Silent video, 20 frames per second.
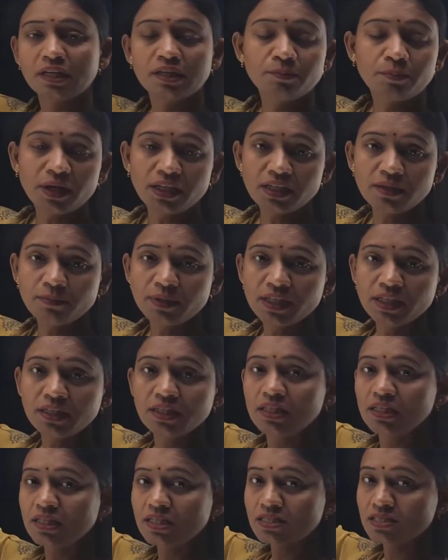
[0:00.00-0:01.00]
पानी में ही
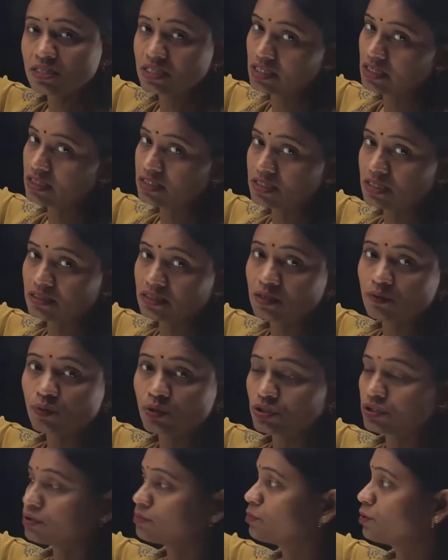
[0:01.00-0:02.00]
रिलीज़ किया जाता है
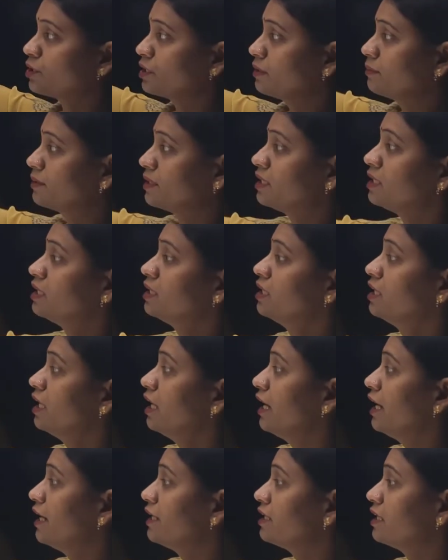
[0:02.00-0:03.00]
वाटर बॉडी में
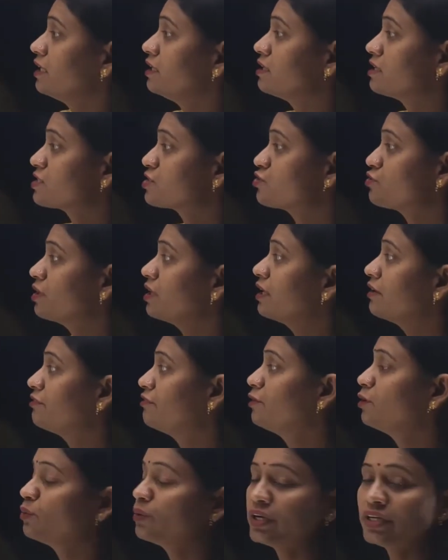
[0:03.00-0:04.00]
एंड इंडस्ट्रियल
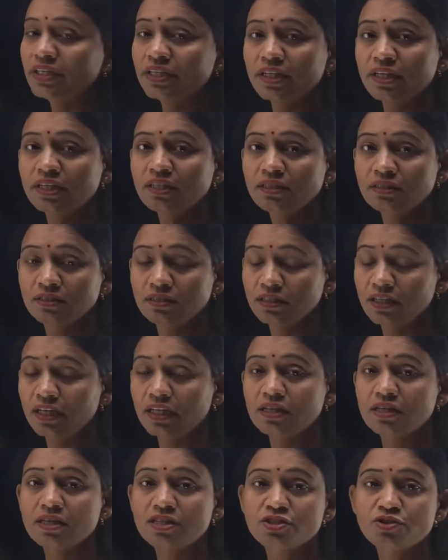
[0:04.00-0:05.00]
एफ्लुएंट है
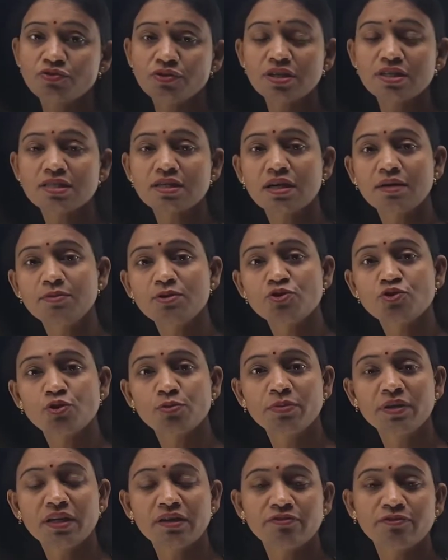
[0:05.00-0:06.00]
इंडस्ट्रीज़ का भी जो
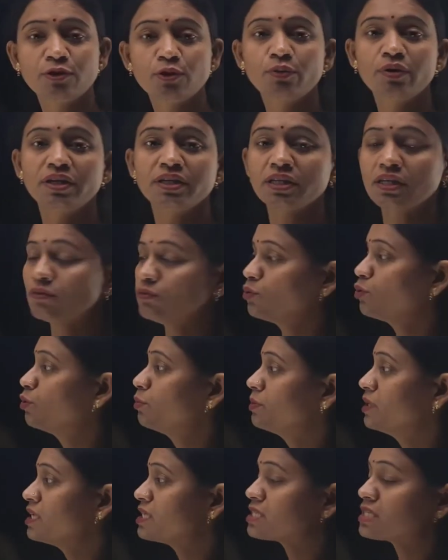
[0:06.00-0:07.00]
भी एफ्लुएंट है वो
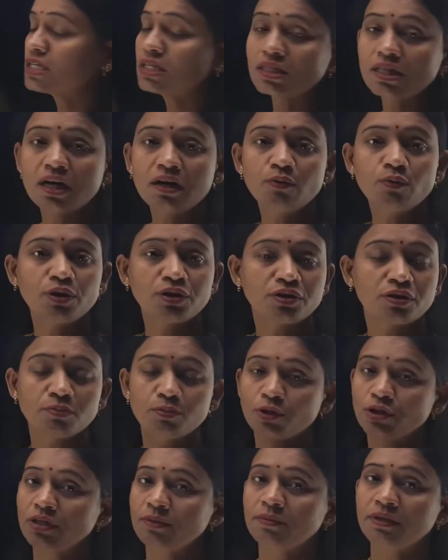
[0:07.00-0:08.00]
भी सीधा वाटर
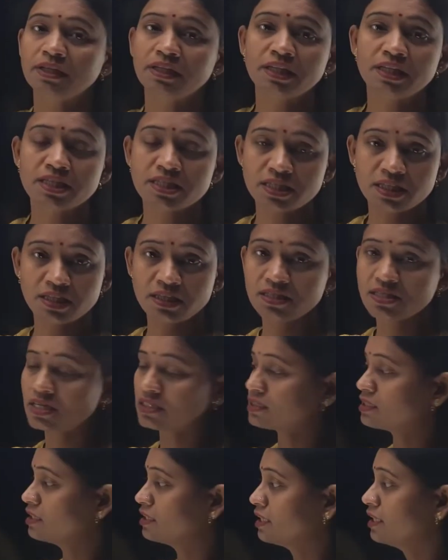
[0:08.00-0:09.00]
बॉडी में रिलीज़ की
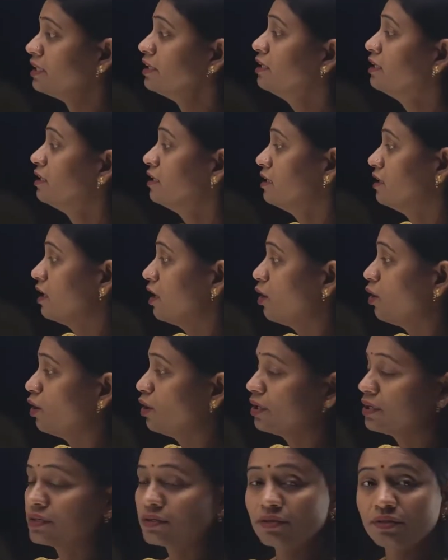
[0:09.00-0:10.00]
जाती है
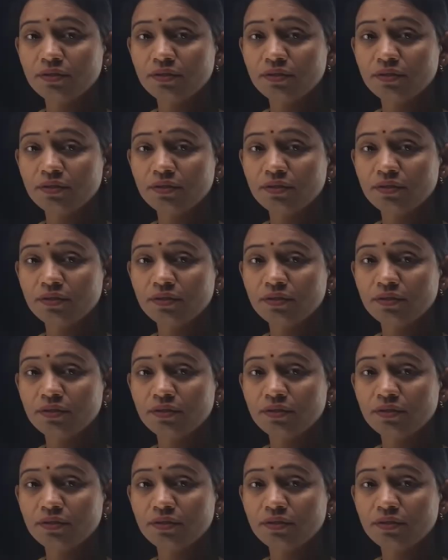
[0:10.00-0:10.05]
और